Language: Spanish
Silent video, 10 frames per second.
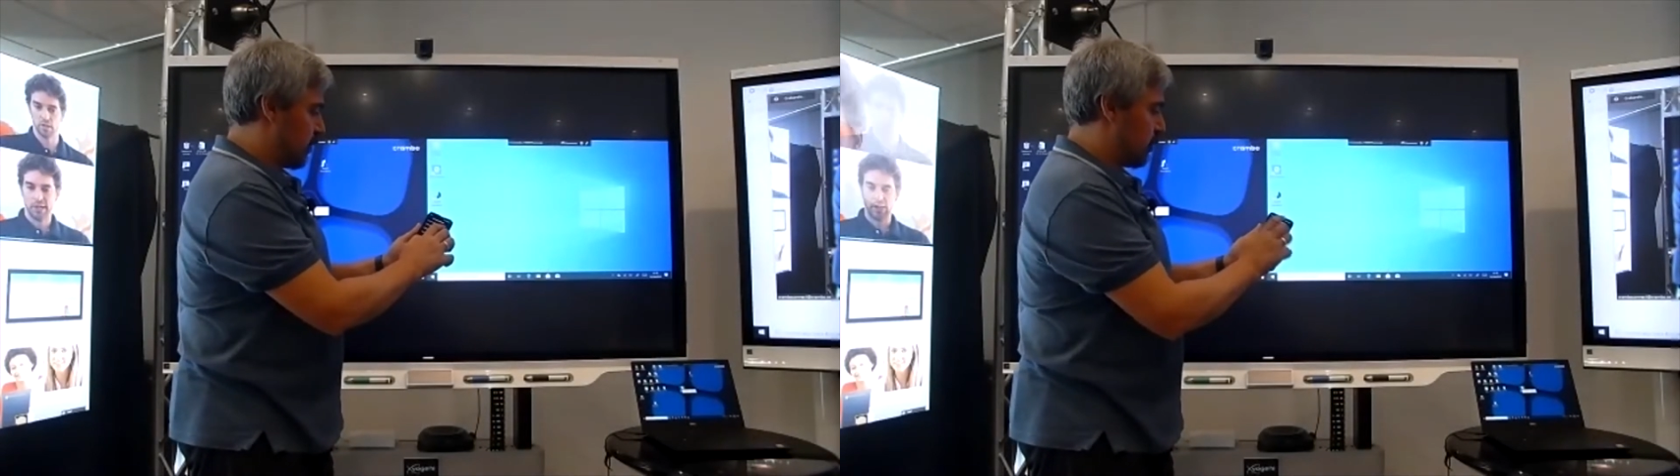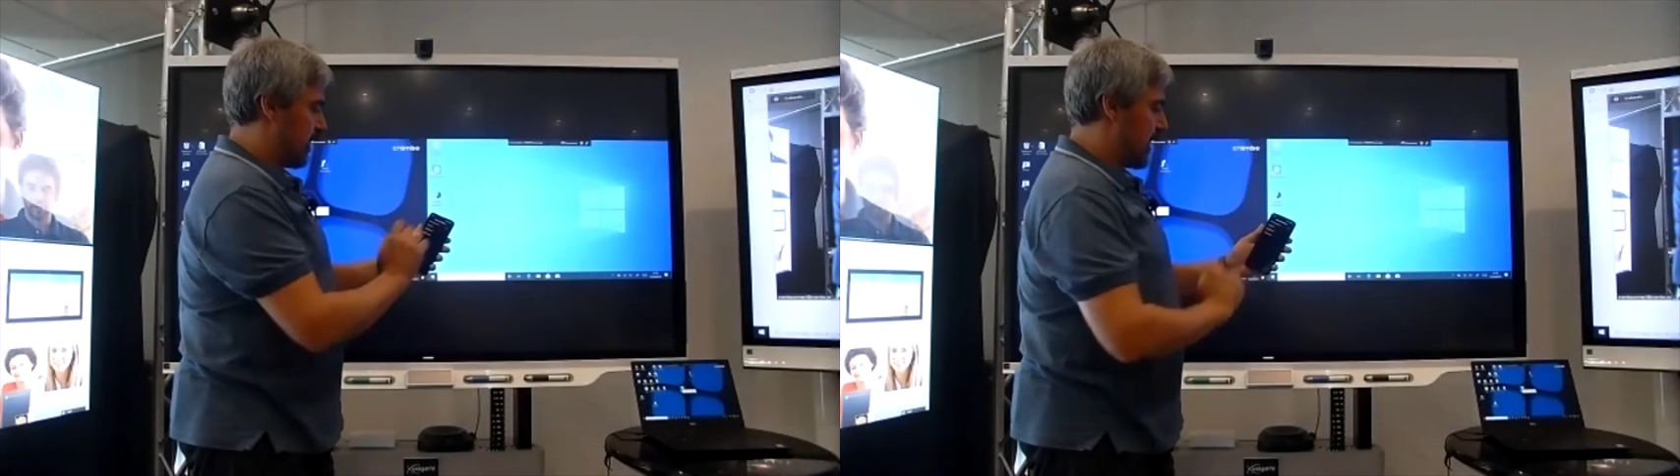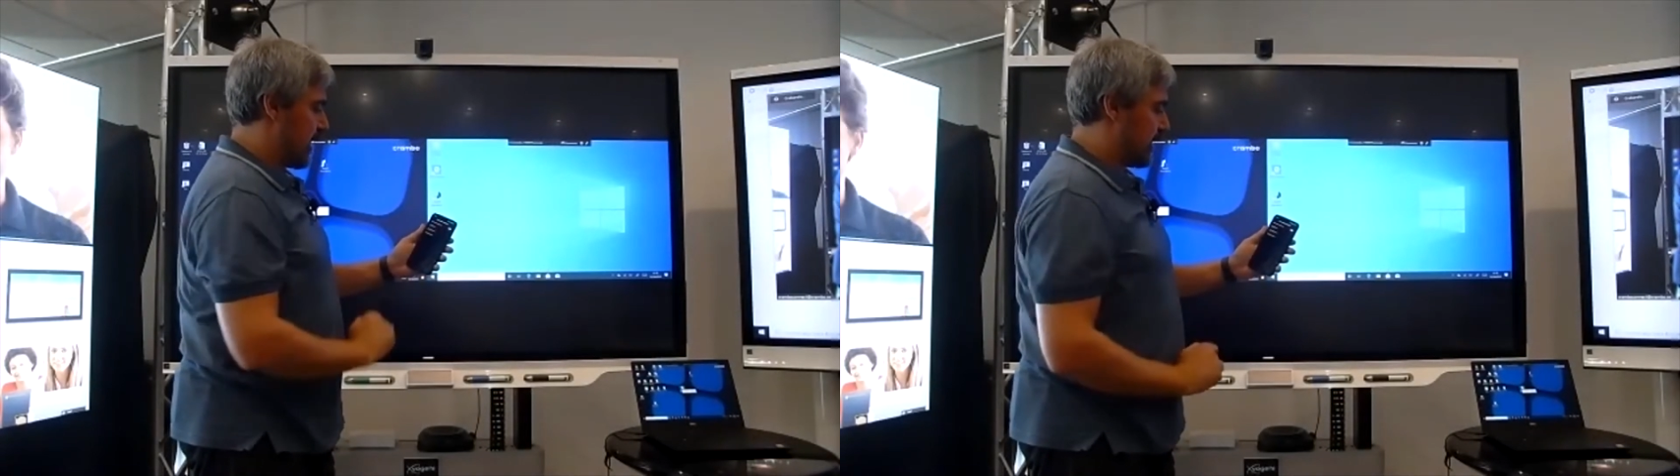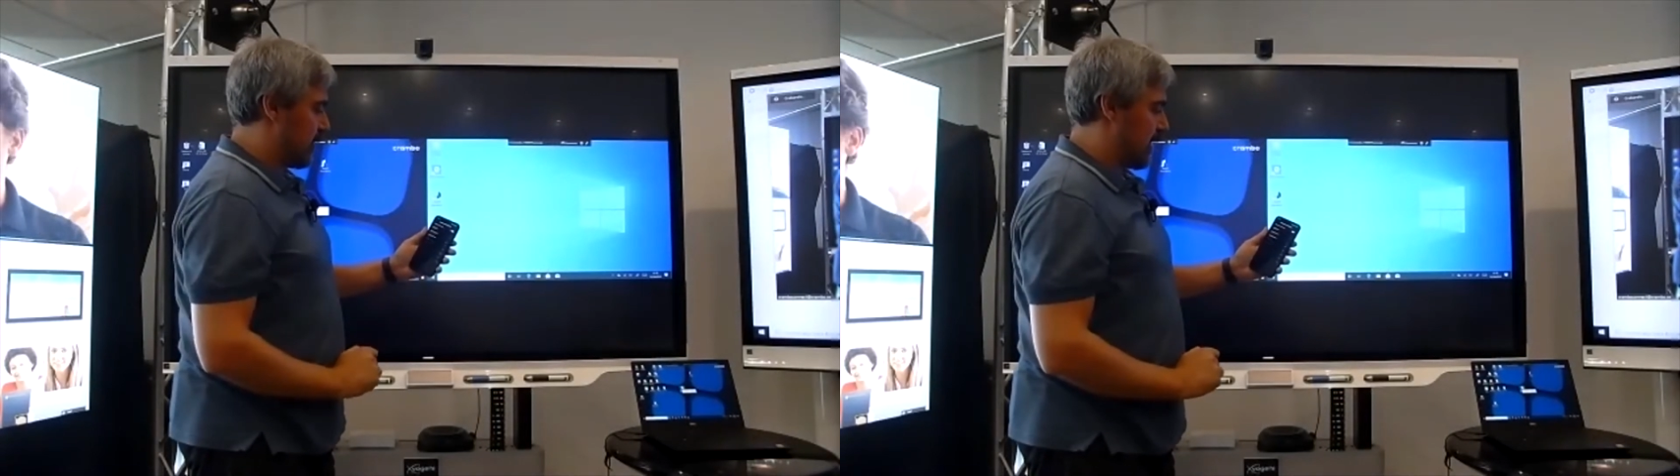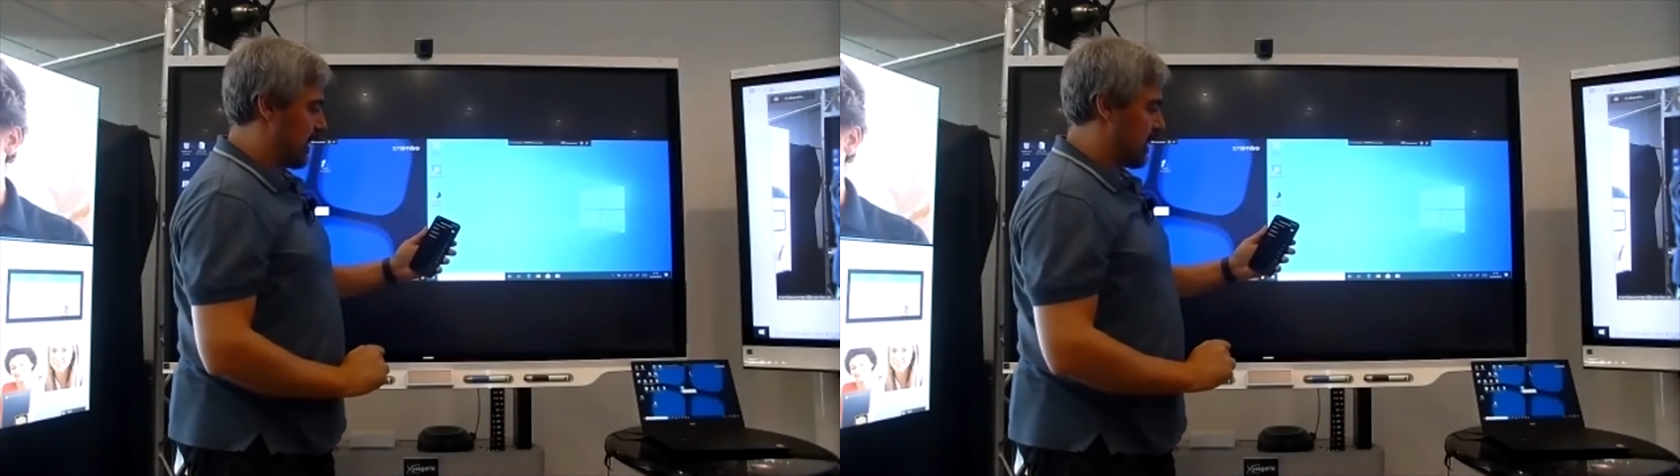Voy a
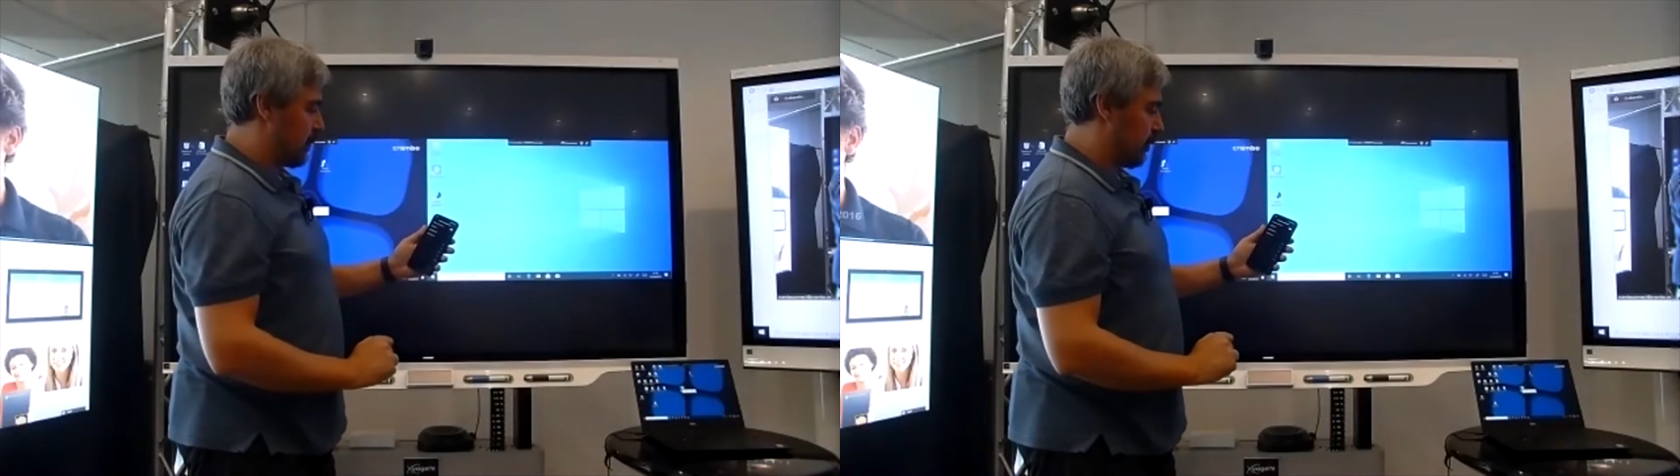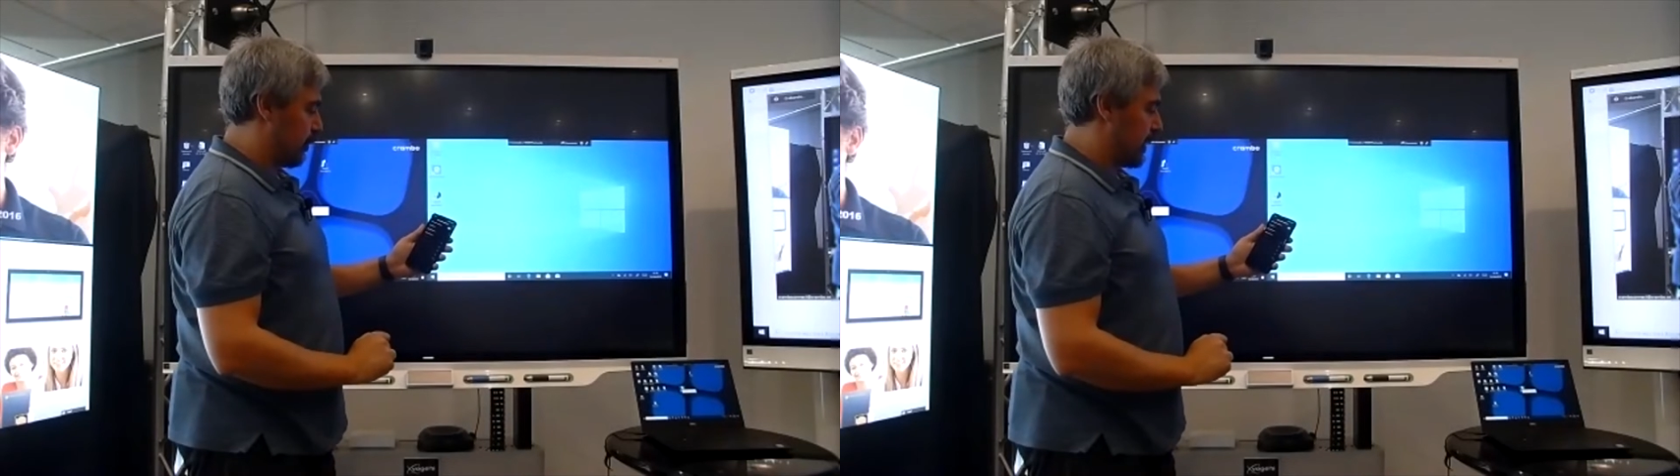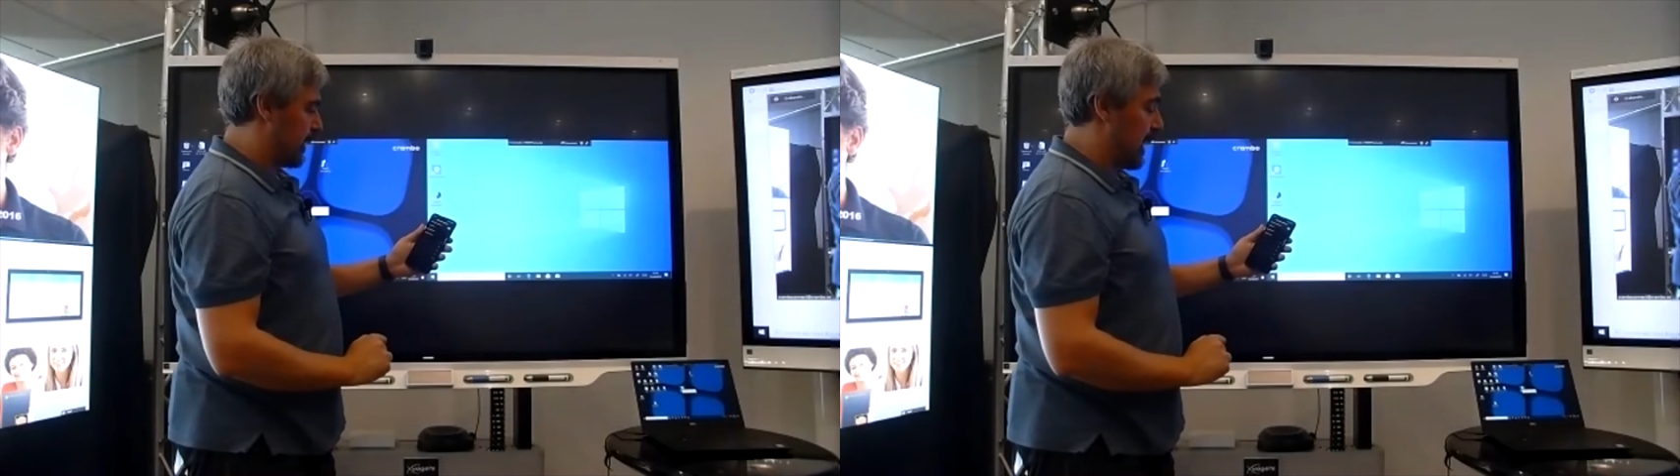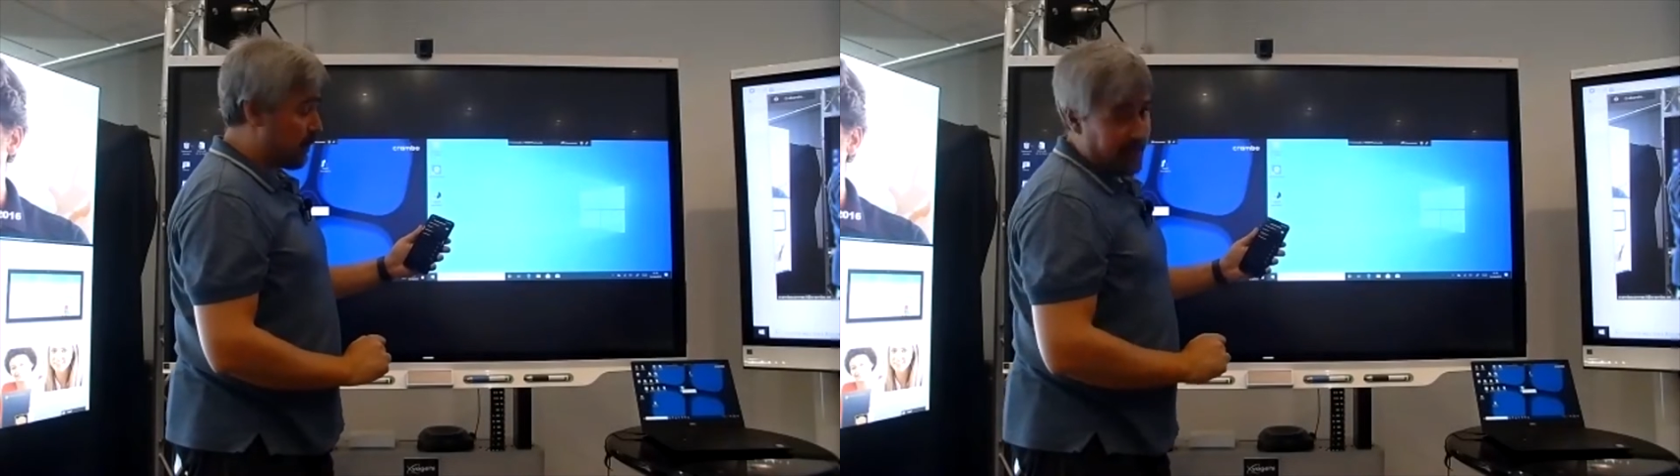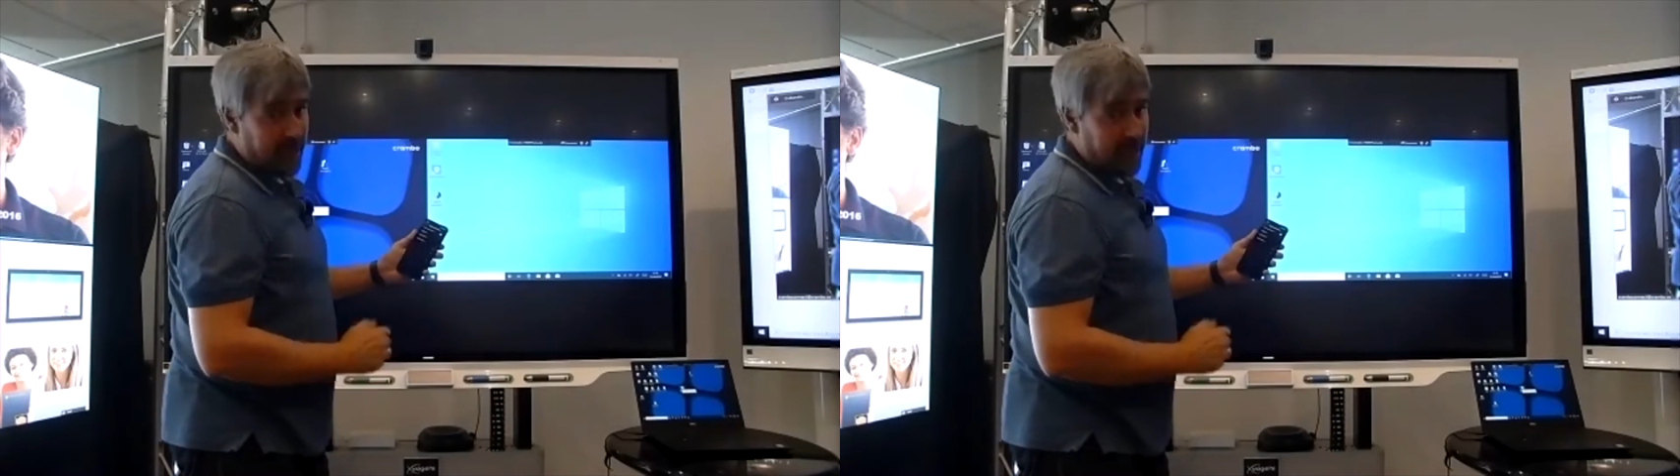activar la reproducción inalámbrica.